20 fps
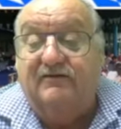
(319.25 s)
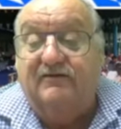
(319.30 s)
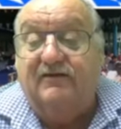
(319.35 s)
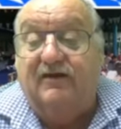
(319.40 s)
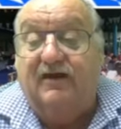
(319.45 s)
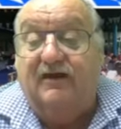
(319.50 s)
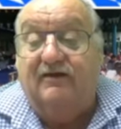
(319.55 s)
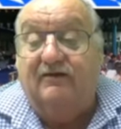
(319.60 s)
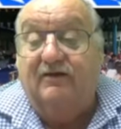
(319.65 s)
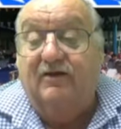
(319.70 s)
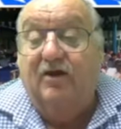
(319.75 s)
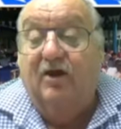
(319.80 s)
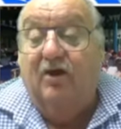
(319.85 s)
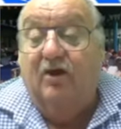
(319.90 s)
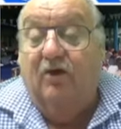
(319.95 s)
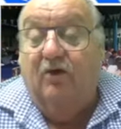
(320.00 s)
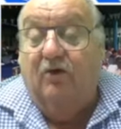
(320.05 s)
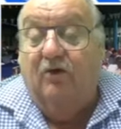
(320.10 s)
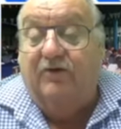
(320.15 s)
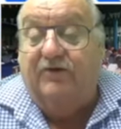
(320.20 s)
Ja.
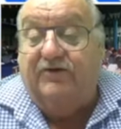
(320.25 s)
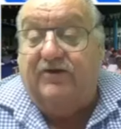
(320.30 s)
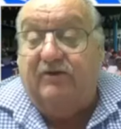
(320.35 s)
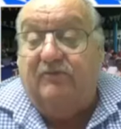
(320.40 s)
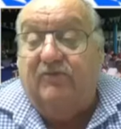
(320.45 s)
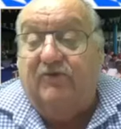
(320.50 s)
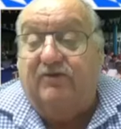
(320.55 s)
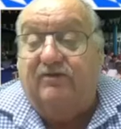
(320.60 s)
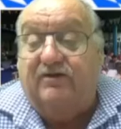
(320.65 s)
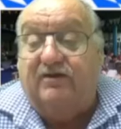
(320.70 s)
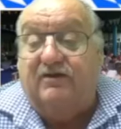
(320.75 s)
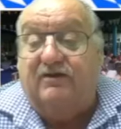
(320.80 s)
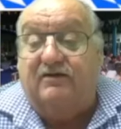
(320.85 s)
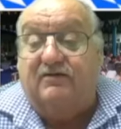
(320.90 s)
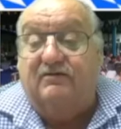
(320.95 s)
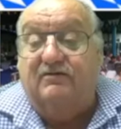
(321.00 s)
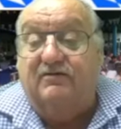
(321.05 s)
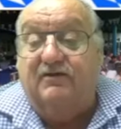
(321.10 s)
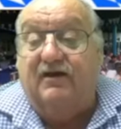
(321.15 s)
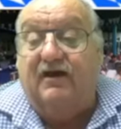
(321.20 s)
Und die
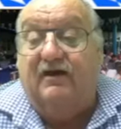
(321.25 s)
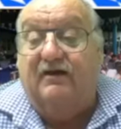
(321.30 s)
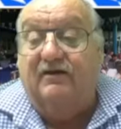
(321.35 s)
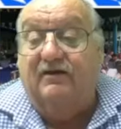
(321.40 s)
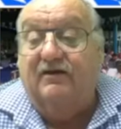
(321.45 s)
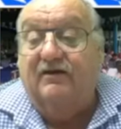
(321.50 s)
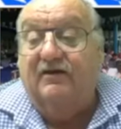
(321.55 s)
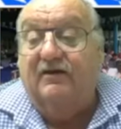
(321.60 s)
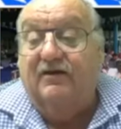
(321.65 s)
Musik, ja,